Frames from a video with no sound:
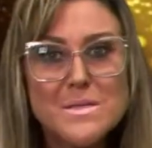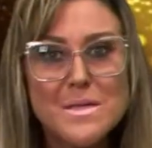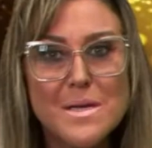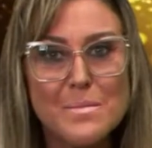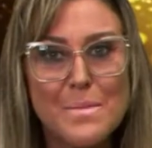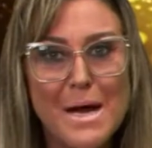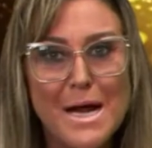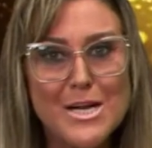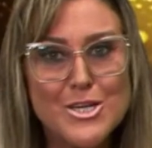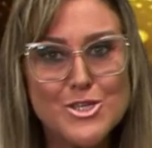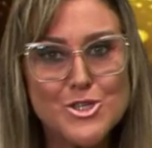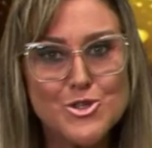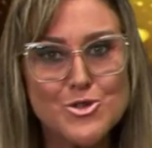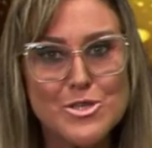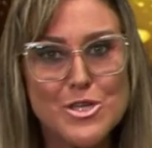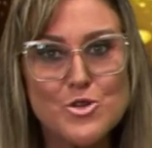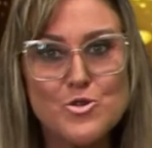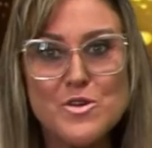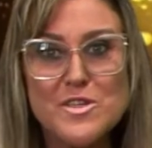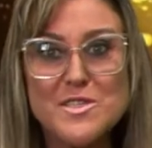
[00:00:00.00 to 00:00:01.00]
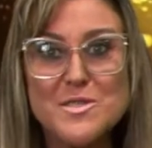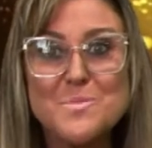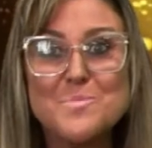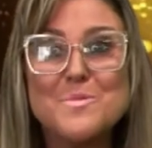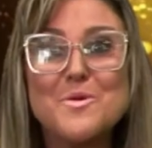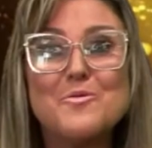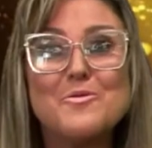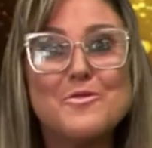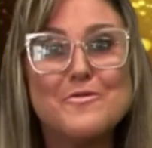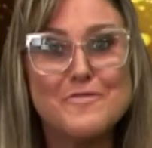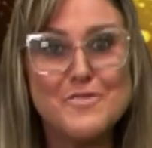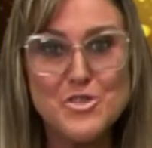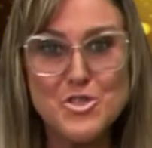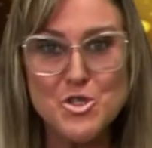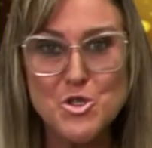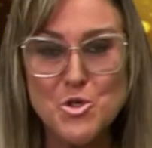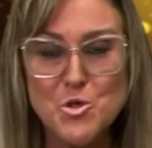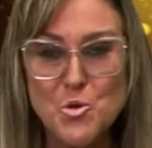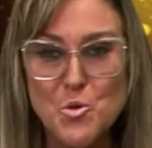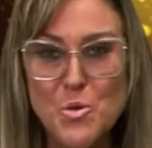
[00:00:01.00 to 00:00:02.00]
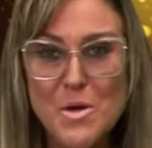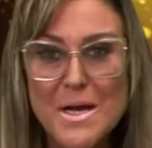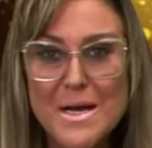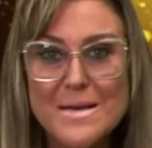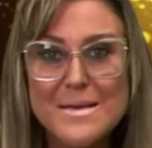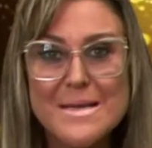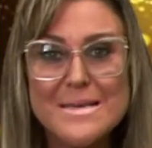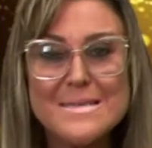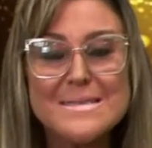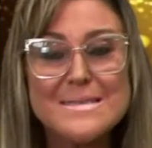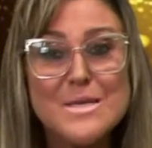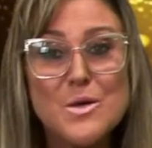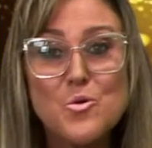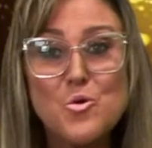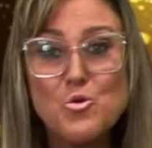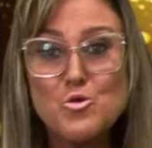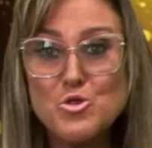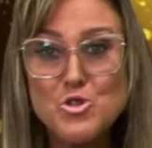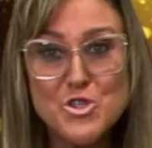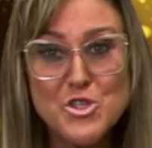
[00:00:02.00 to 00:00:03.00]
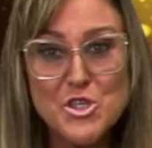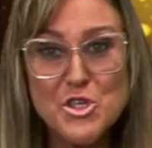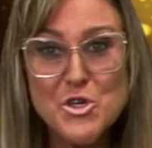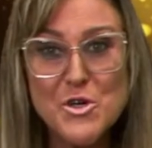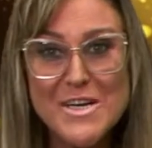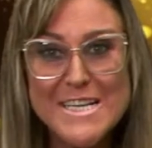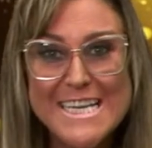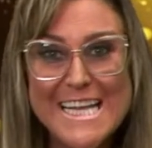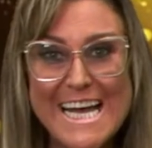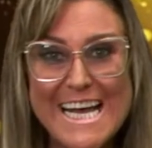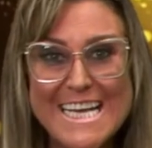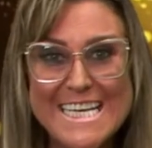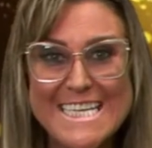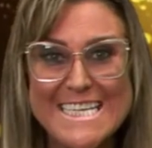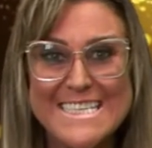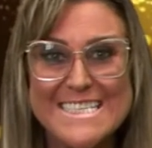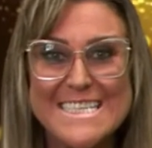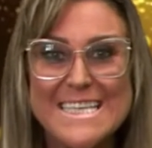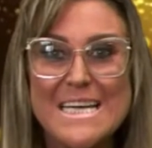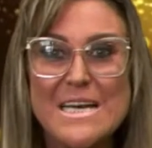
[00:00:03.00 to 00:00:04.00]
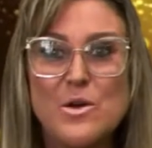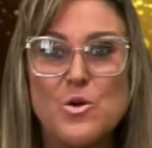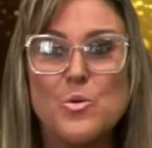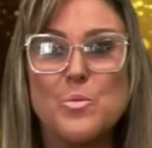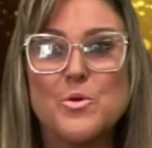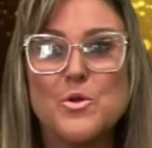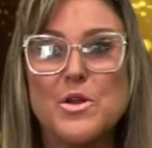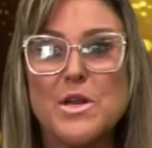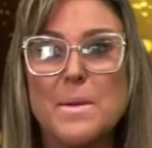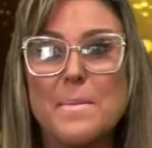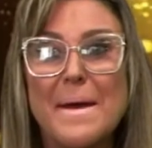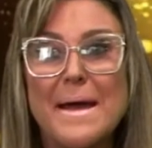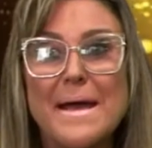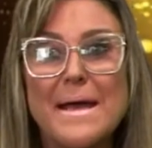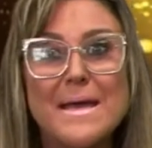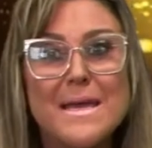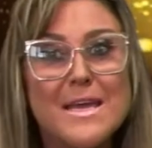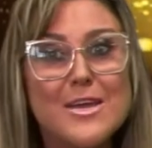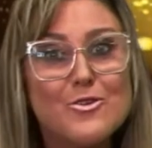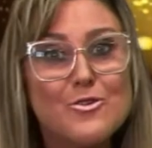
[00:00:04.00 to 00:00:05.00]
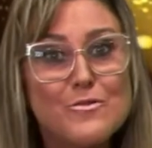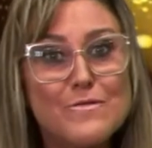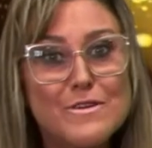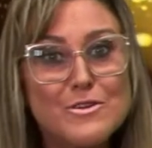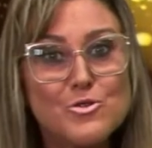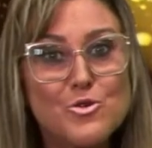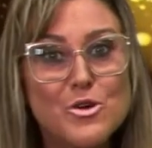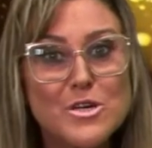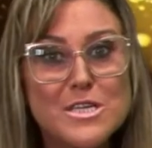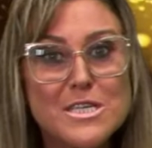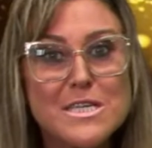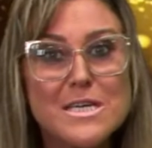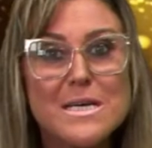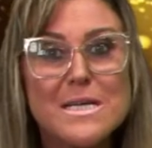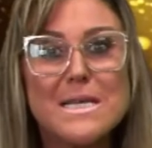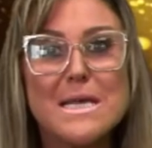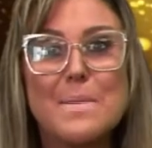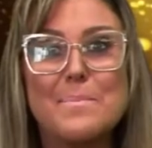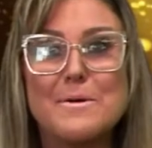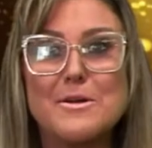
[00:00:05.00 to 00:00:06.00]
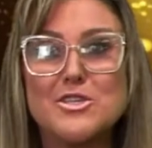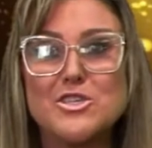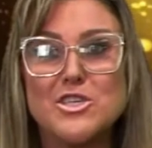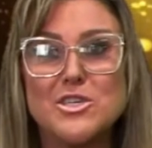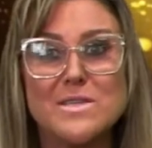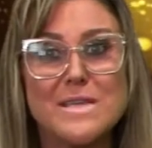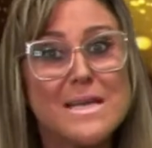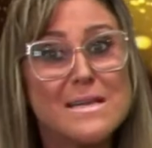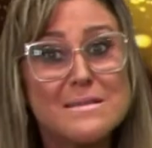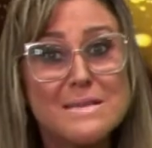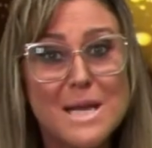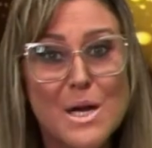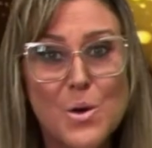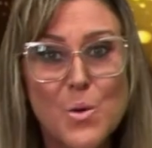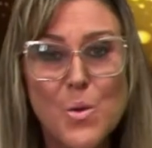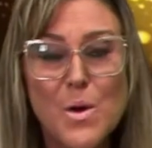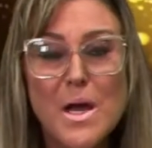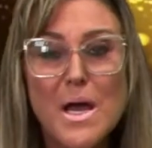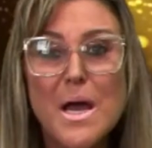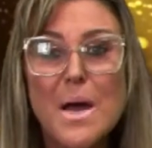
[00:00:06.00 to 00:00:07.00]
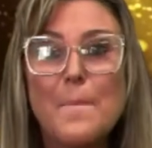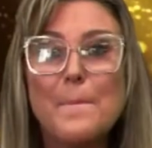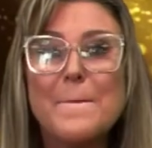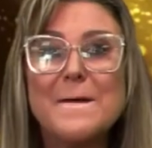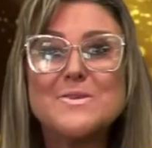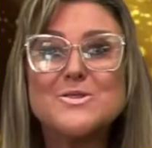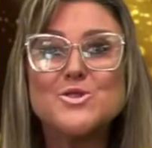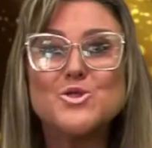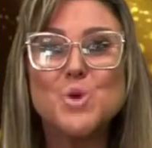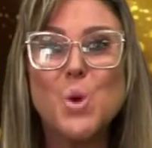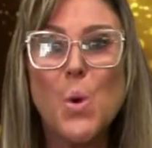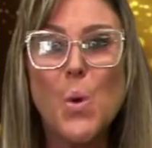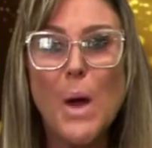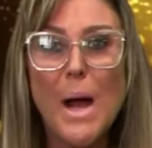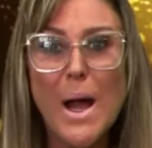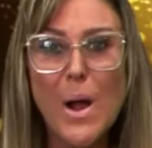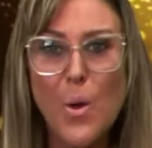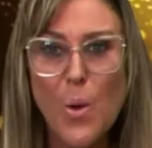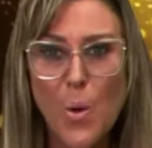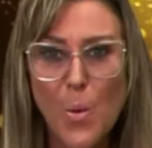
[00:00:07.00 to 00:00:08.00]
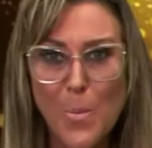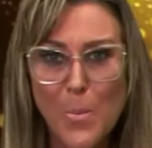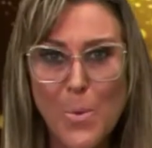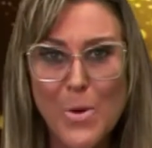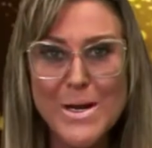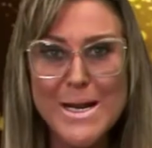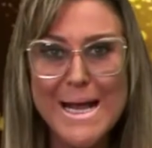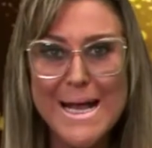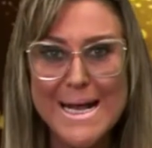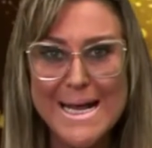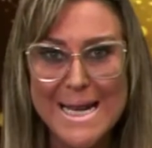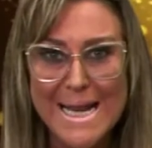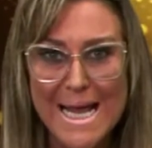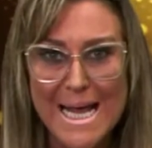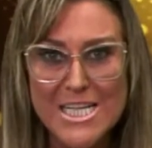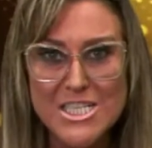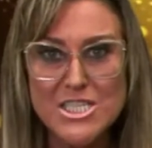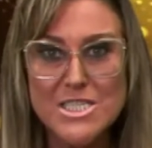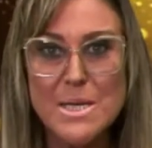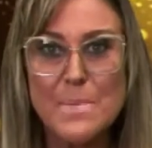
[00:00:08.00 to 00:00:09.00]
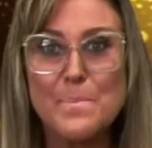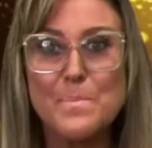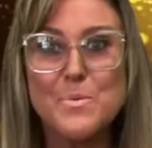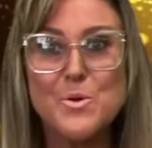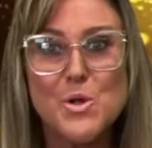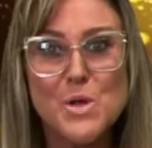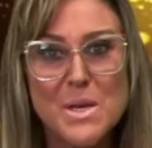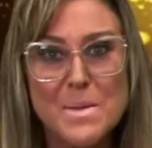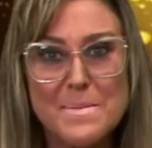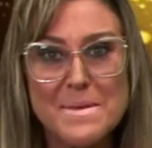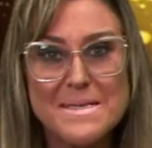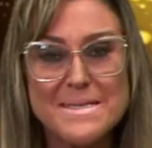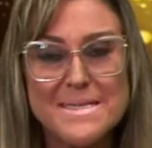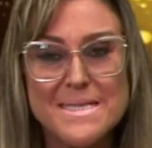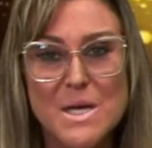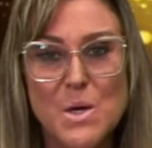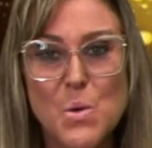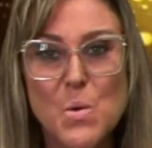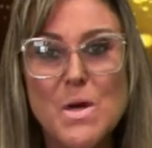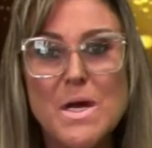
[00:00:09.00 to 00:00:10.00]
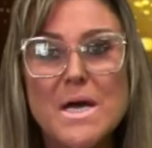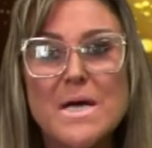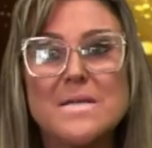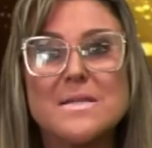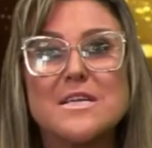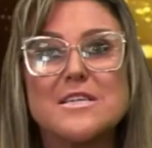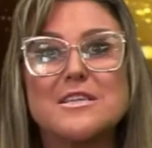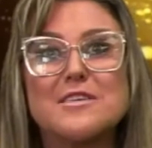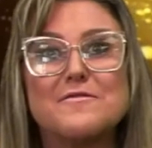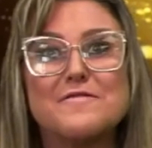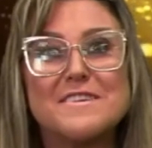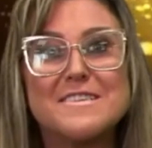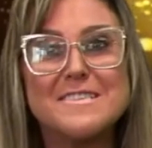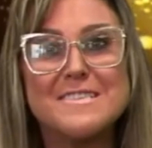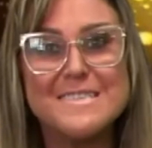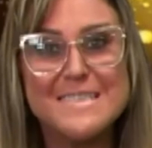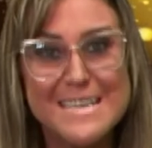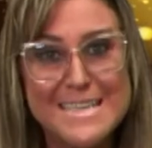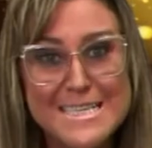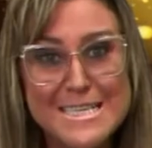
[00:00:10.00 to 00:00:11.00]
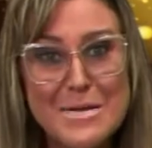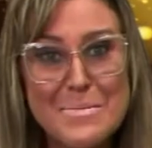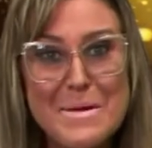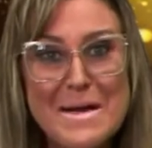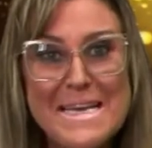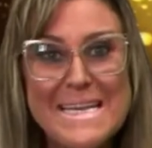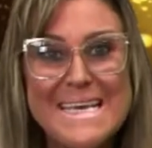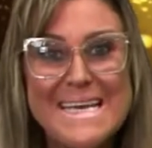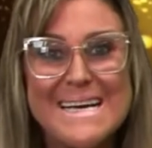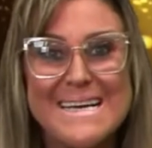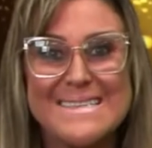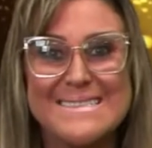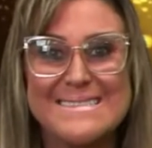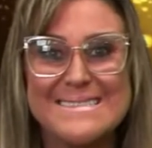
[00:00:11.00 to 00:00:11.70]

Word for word: de março de 2021 nasceu o Giornale, um programa inovador que a partir de então passou a compor a grade da programação da TV Santa Maria.